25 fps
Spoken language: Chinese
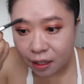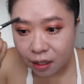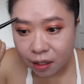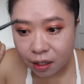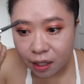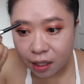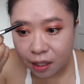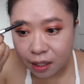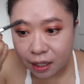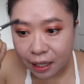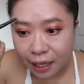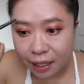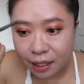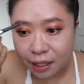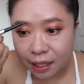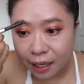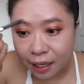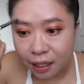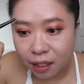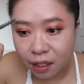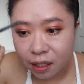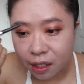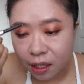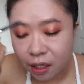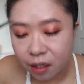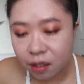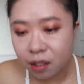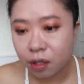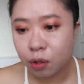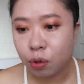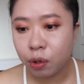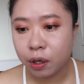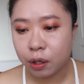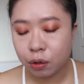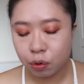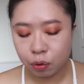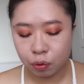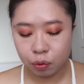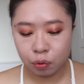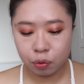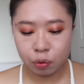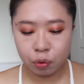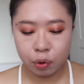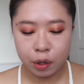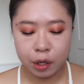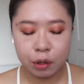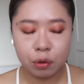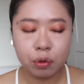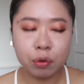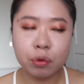第三次还是第二次退出
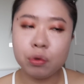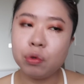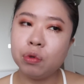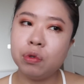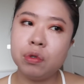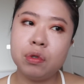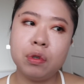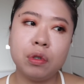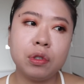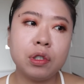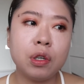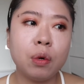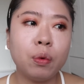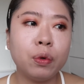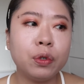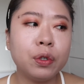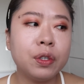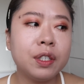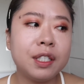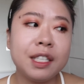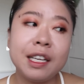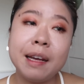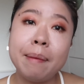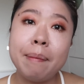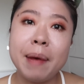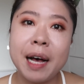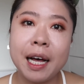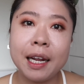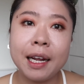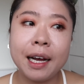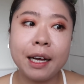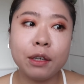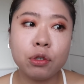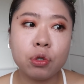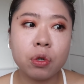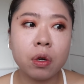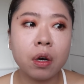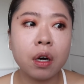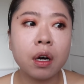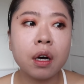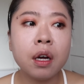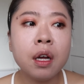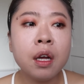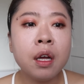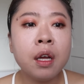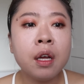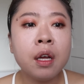退出群组的时候，我就直接骂他说，